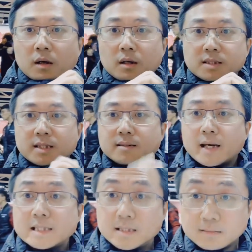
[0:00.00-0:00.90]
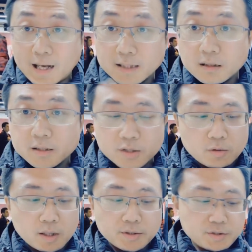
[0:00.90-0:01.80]
呃，现在已经拿到了一
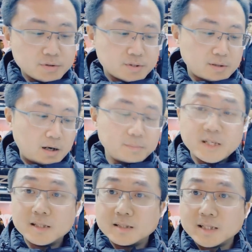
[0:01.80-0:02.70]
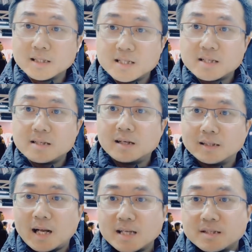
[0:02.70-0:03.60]
款 EOS RP 的这个机身
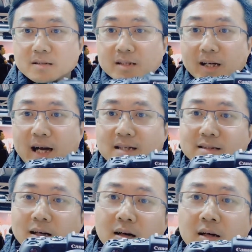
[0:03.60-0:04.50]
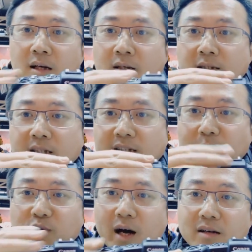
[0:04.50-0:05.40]
啊，大家其实可以看一下，这个
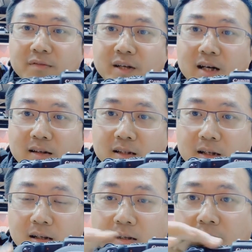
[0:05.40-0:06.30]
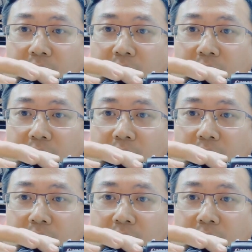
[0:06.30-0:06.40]
顶部还是非常的。